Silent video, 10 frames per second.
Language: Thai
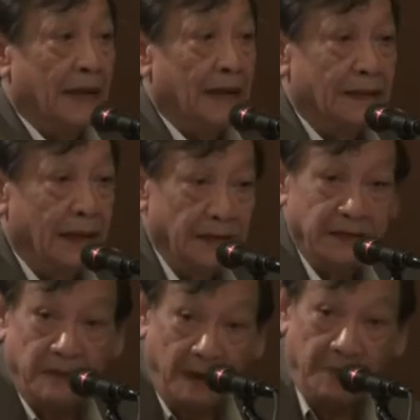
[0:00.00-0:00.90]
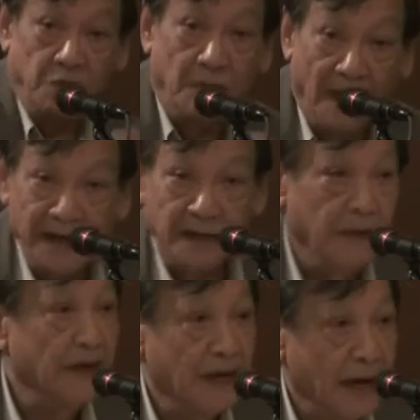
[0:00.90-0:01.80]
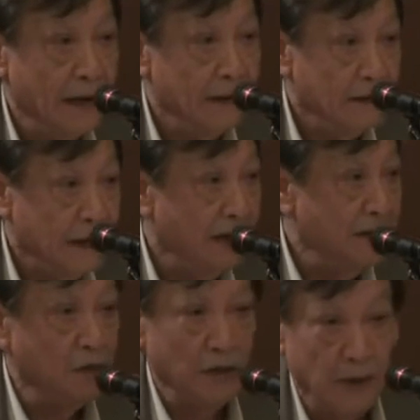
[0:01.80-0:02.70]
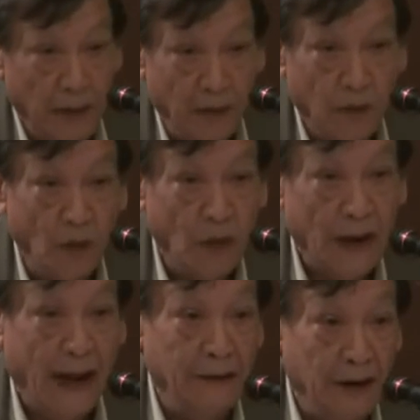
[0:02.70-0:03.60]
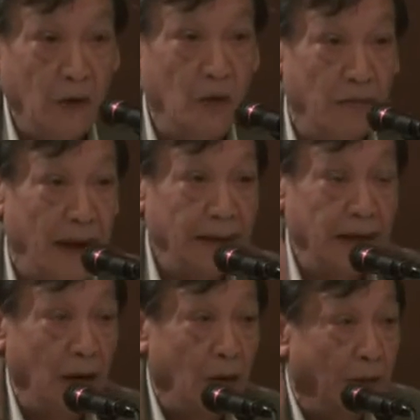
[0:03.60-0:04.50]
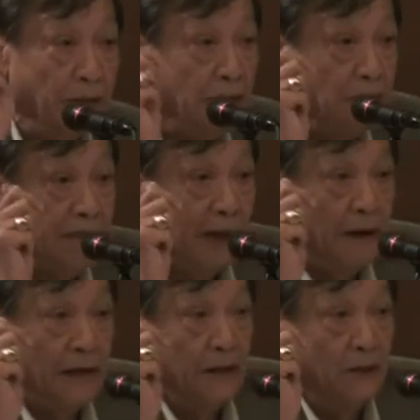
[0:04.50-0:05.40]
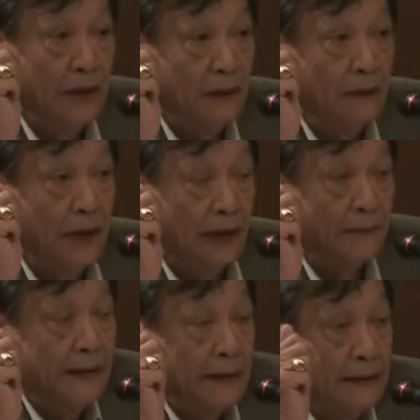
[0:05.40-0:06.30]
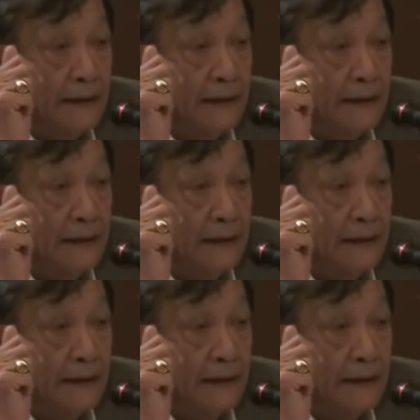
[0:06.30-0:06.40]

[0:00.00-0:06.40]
นะแต่ในสมัยปัจจุบันนี้จะเป็นไงท่านที่อยู่ในแวดวงการนักกฎหมายทนายความท่านก็ทราบกันดีอยู่แล้วนะครับ